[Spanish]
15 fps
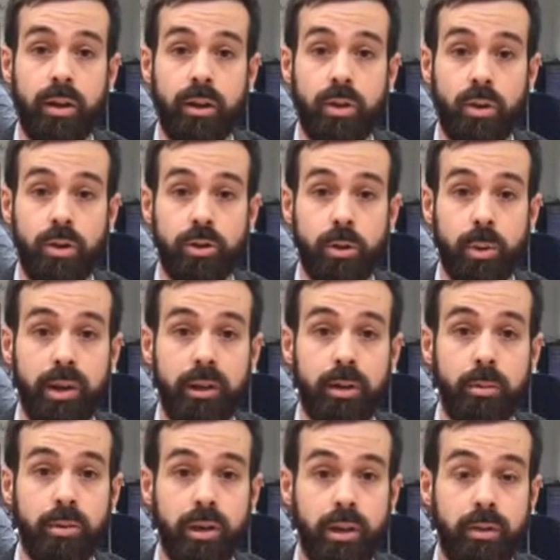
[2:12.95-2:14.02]
con los
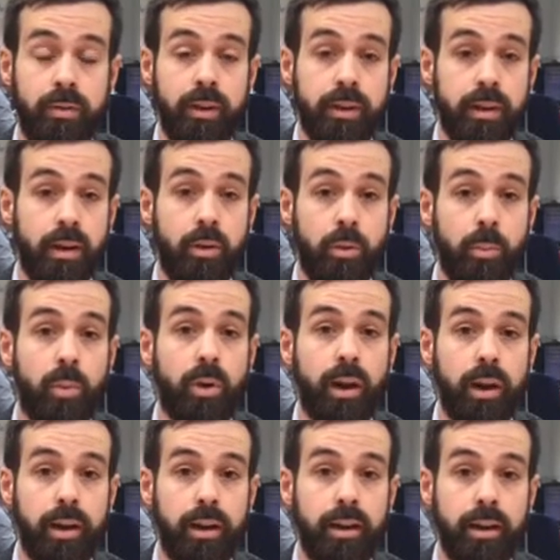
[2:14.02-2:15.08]
objetivos que defienden el Grupo
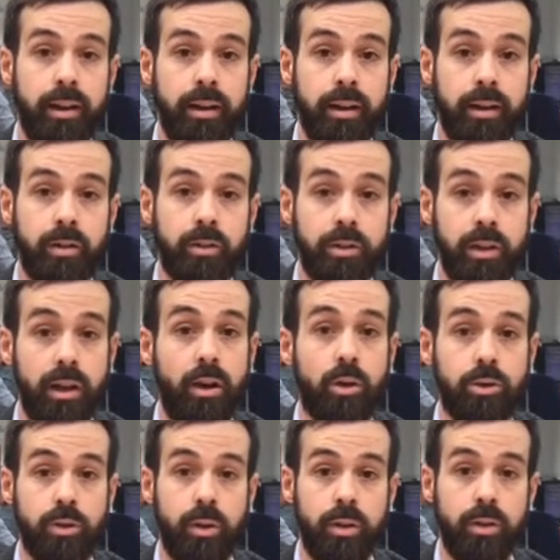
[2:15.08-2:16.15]
Caja de Ingenieros y
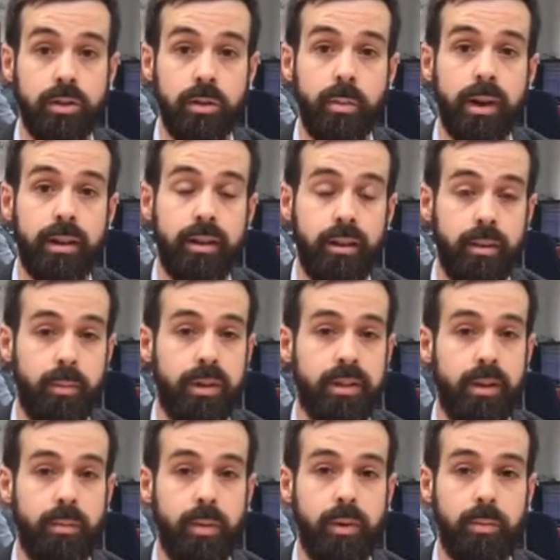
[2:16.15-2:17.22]
los socios y partícipes
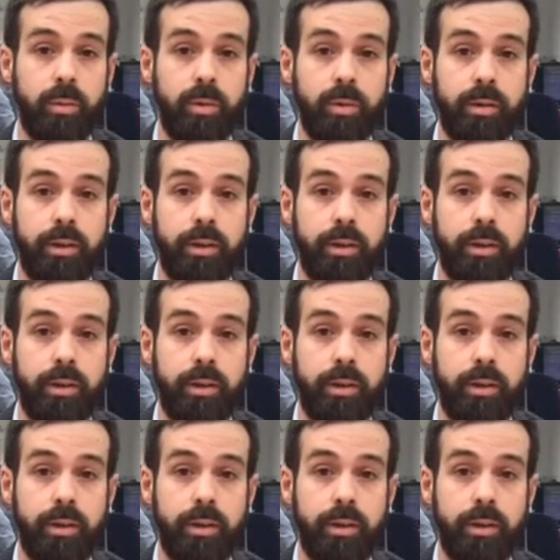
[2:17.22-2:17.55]
del mismo.